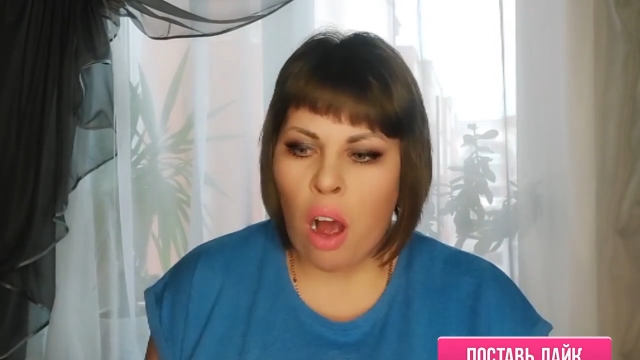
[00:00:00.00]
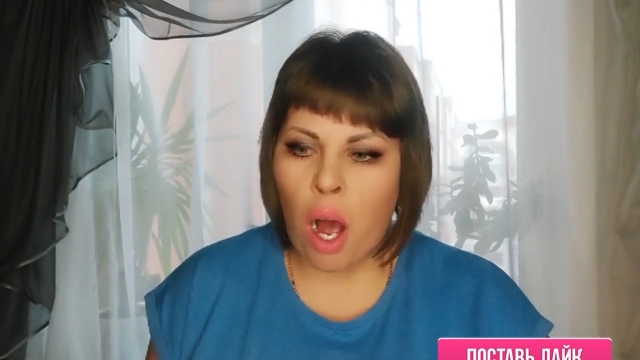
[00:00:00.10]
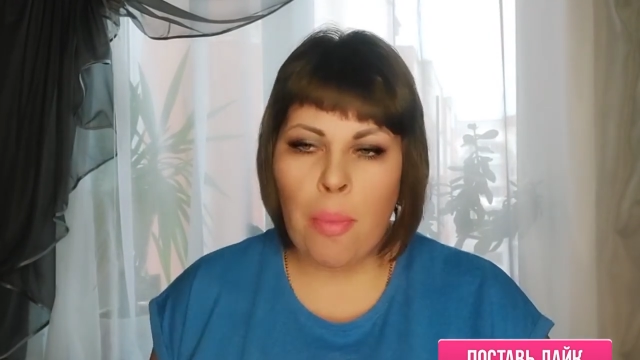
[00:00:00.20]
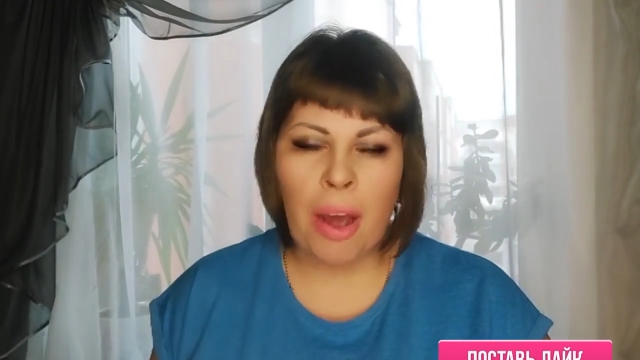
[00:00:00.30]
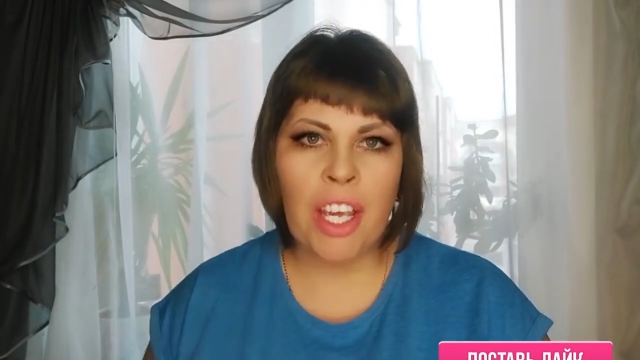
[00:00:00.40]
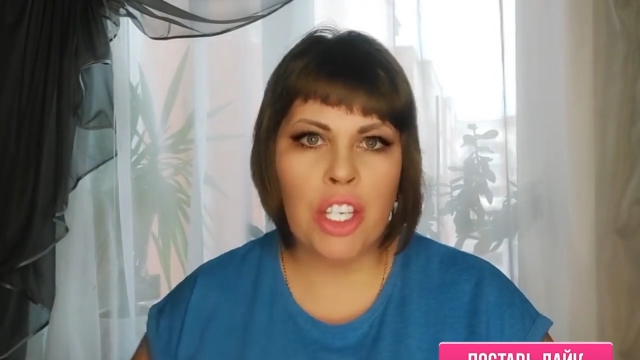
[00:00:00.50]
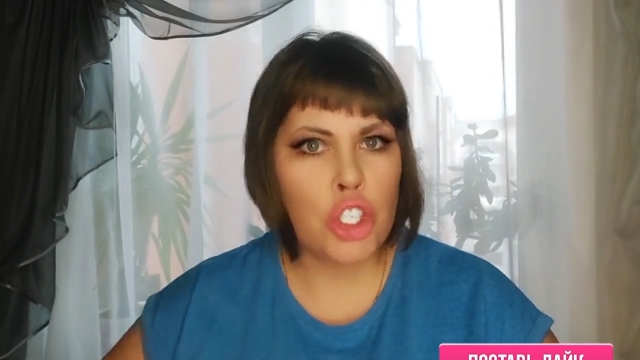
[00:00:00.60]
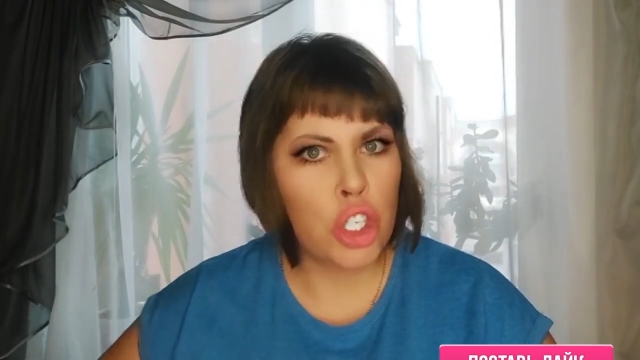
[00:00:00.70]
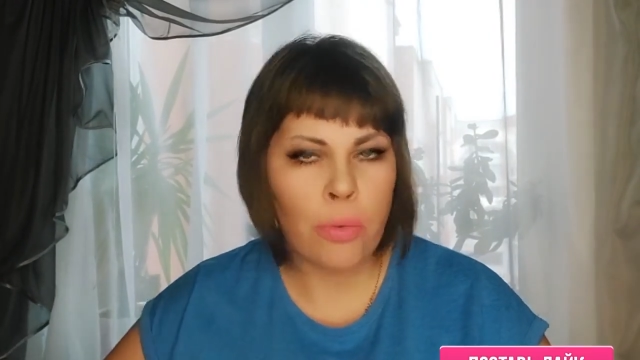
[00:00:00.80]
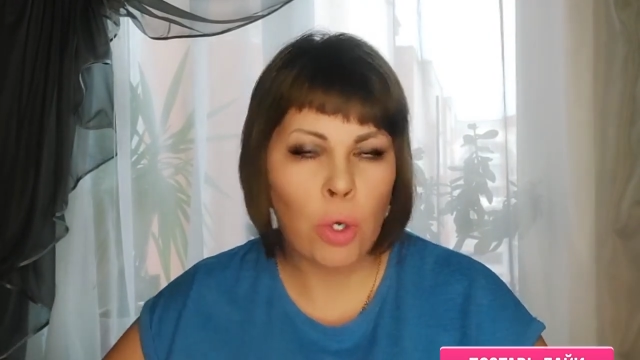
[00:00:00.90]
а моя
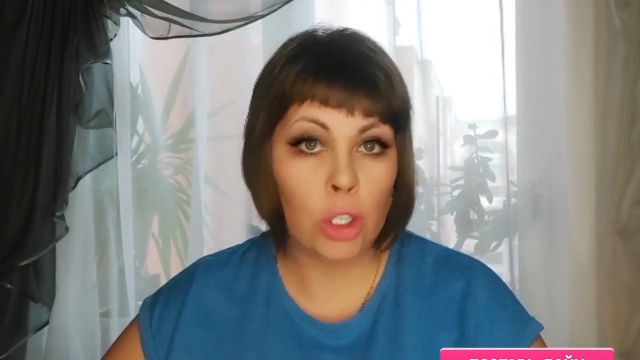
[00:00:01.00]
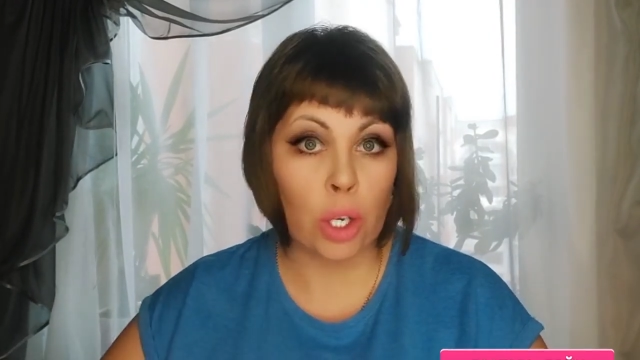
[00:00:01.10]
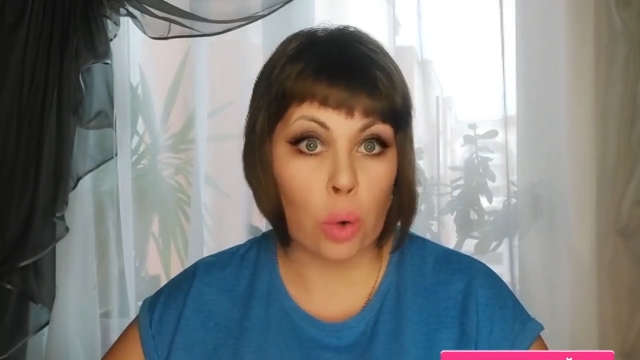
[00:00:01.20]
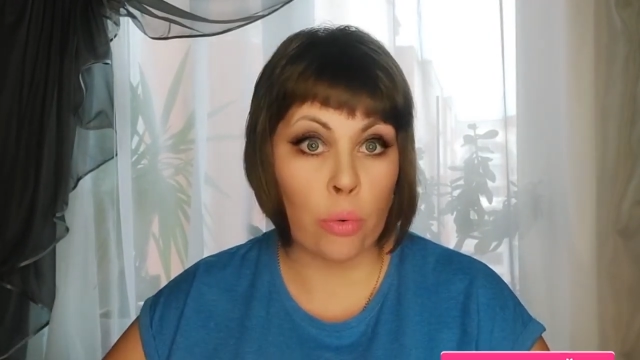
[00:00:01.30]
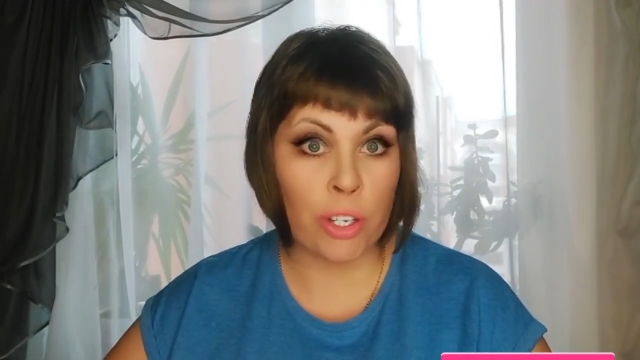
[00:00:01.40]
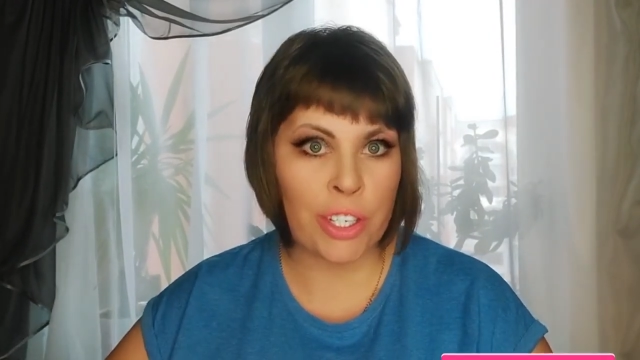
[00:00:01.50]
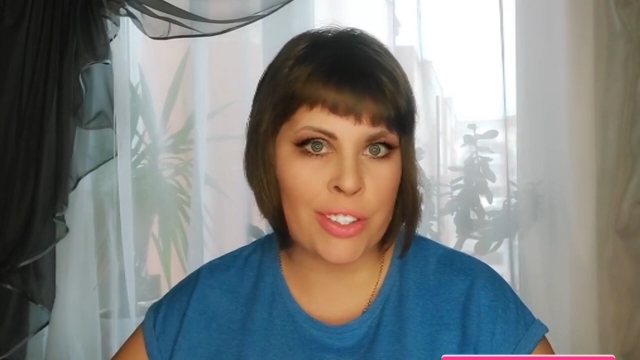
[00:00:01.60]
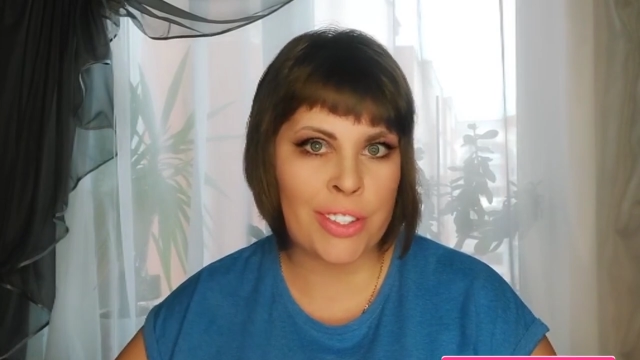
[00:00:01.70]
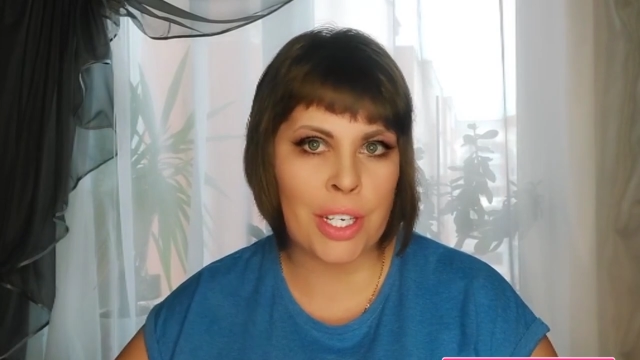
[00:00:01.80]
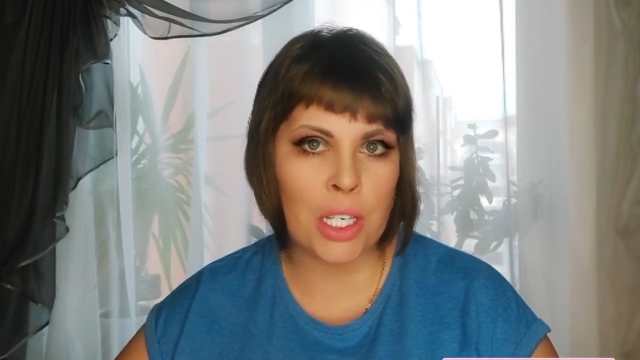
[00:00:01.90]
ничего такого
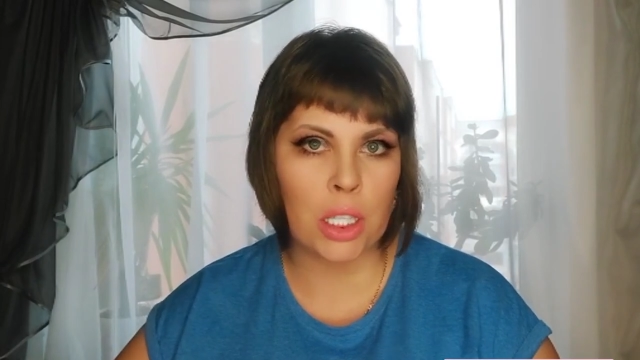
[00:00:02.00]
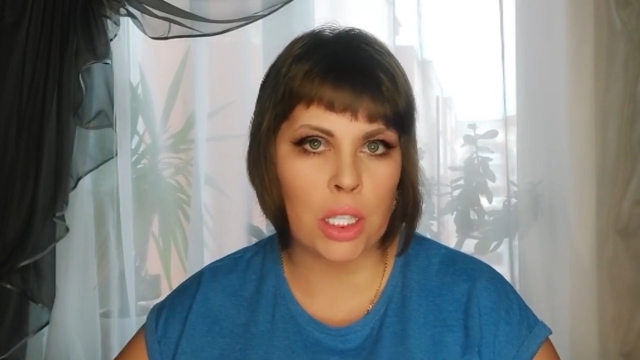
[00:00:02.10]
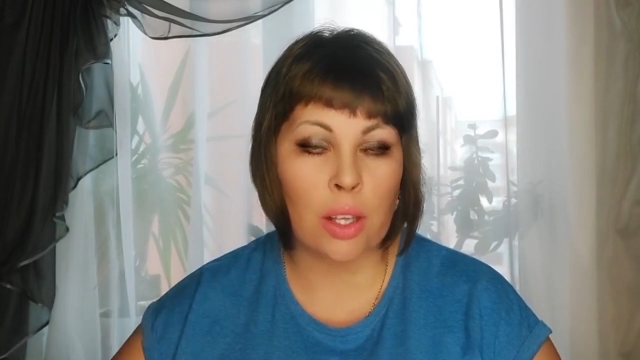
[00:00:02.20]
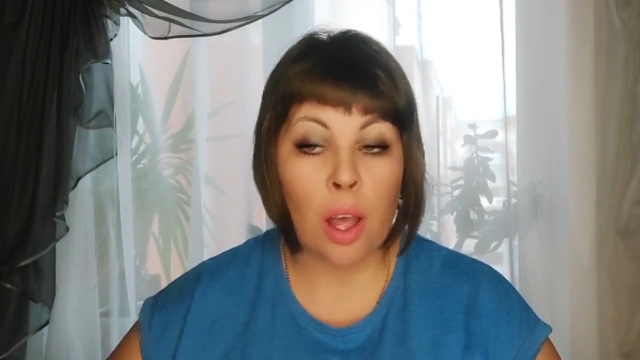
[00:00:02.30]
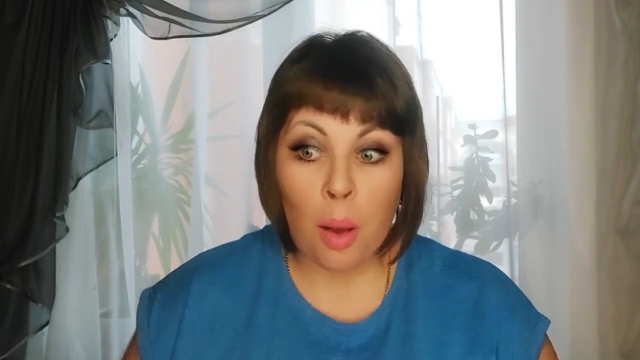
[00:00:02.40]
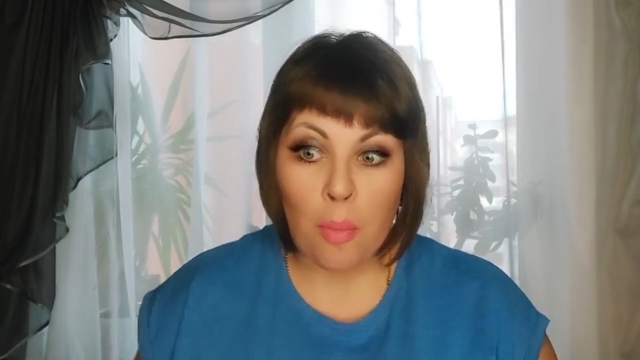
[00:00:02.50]
не делает.